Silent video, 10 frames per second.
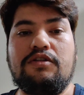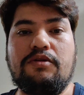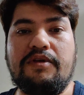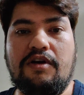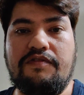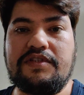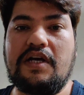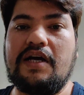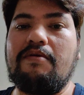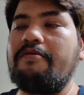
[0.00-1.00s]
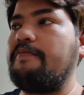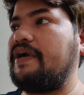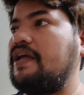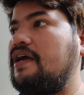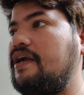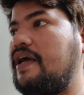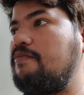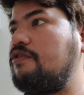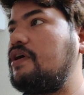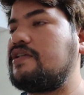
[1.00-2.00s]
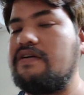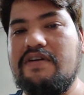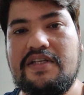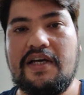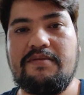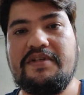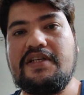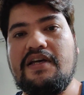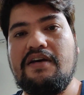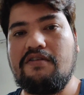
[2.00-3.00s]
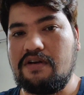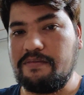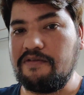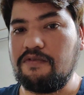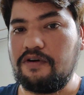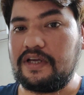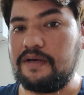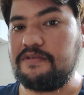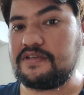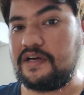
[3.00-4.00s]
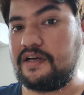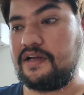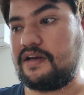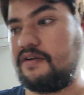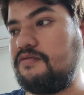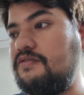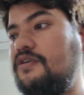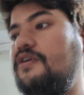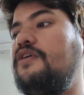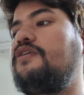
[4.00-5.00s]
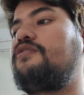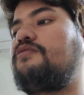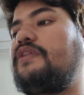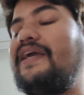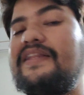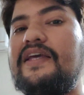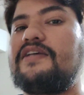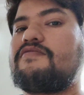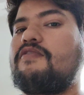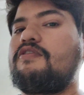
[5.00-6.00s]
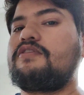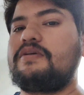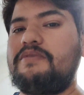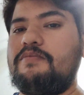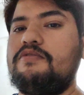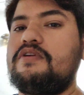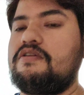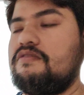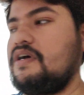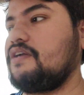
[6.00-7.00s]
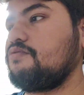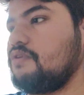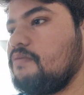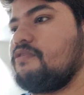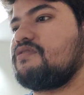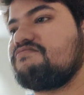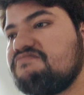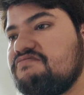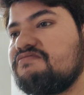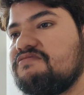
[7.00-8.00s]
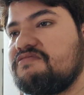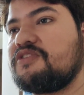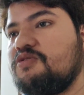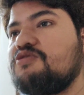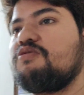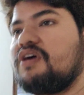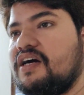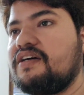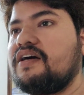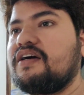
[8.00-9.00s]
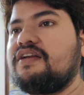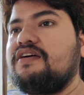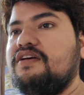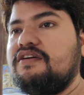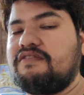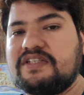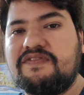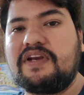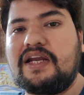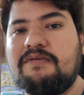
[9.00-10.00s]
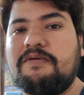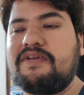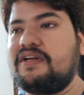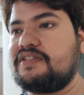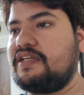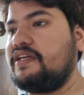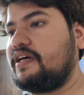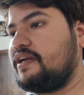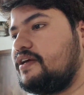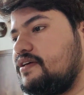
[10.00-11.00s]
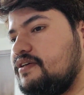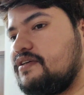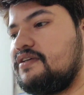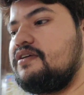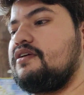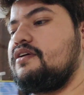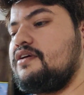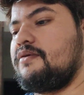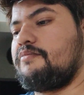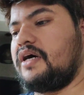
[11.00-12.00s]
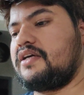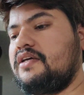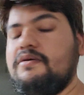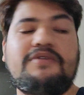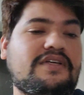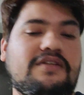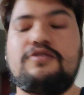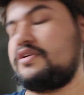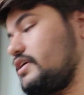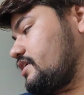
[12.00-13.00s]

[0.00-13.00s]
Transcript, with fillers: तो भैया ऑफिस का काम अब निपट गया है टाइम हो गया सवा सात बजे है और अभी ब्लॉगिंग अभी स्टार्ट कर रहा हूँ तो देखते हैं इस ब्लॉग को तभी अपलोड करूँगा अगर थोड़ा बहुत कुछ होगा अगर वैसे फ़िलहाल हम अभी नर्सरी जा रहे हैं ना बाकी अभी क्योंकि